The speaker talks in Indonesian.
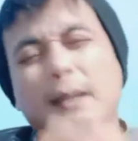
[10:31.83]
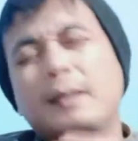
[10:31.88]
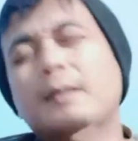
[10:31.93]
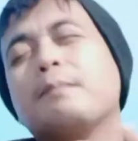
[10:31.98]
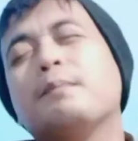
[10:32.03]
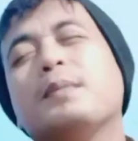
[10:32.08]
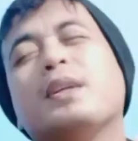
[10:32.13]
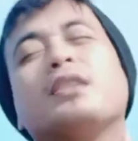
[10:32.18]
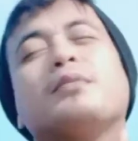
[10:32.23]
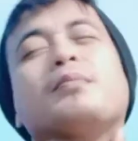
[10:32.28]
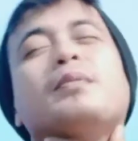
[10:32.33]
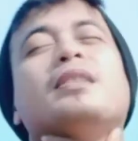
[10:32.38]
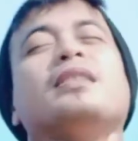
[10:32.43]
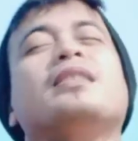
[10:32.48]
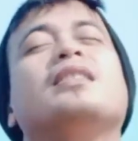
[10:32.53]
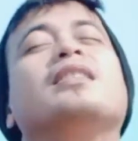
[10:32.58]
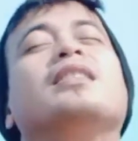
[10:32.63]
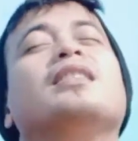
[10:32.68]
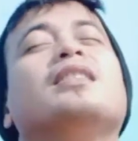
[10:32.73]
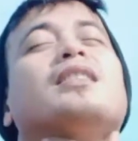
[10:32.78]

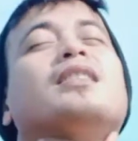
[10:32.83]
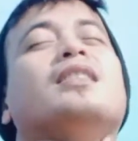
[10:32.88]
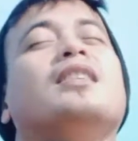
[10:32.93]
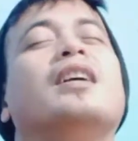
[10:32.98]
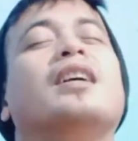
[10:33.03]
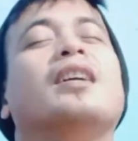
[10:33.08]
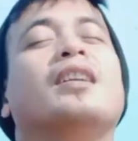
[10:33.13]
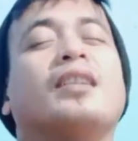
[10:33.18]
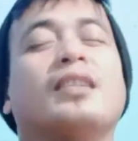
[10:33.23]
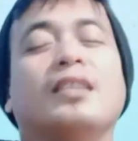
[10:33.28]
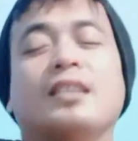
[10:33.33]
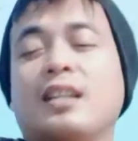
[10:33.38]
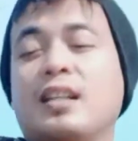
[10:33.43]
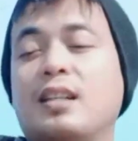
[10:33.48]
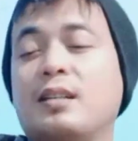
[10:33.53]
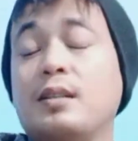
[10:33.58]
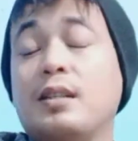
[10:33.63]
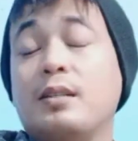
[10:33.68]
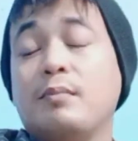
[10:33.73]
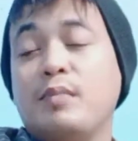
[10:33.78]
pedas-pedas di leher
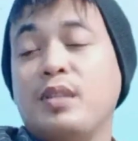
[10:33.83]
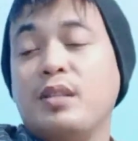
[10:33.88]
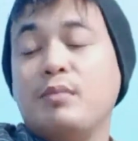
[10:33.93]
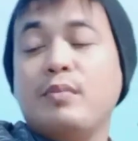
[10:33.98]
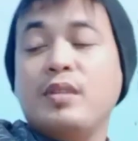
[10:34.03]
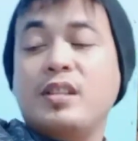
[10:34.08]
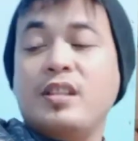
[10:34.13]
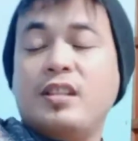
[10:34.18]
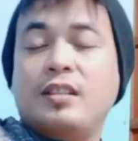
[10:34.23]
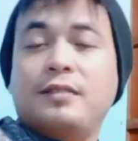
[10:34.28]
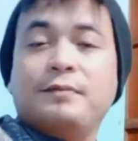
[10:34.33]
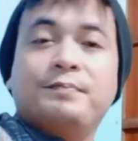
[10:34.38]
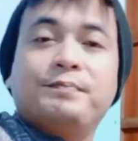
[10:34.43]
ada min minnya